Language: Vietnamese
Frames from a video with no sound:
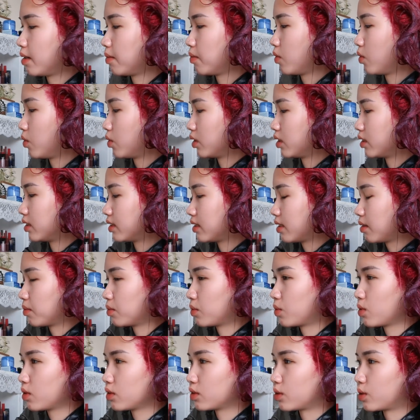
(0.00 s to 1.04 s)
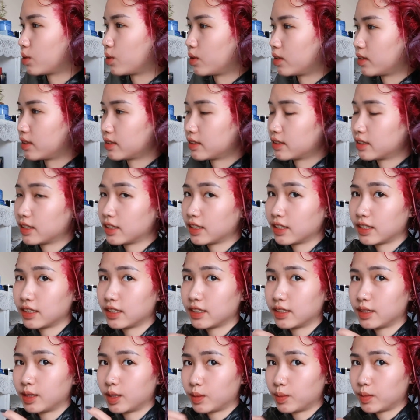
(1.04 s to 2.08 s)
đã bôi xong phút rồi
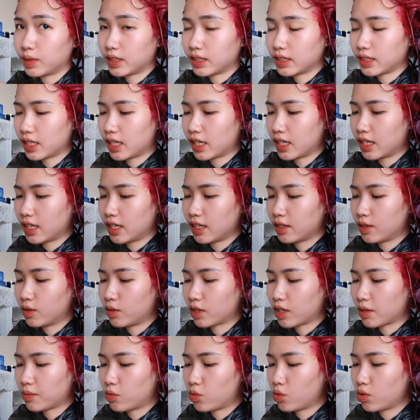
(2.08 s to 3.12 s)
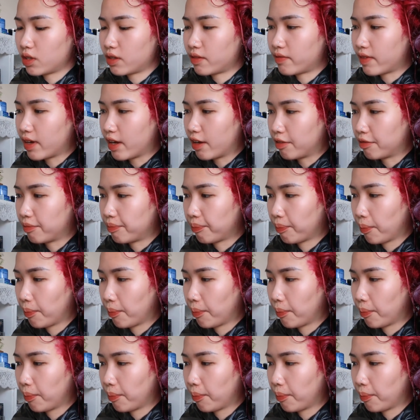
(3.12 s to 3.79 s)
Giờ mình sẽ đội cái mũ này vào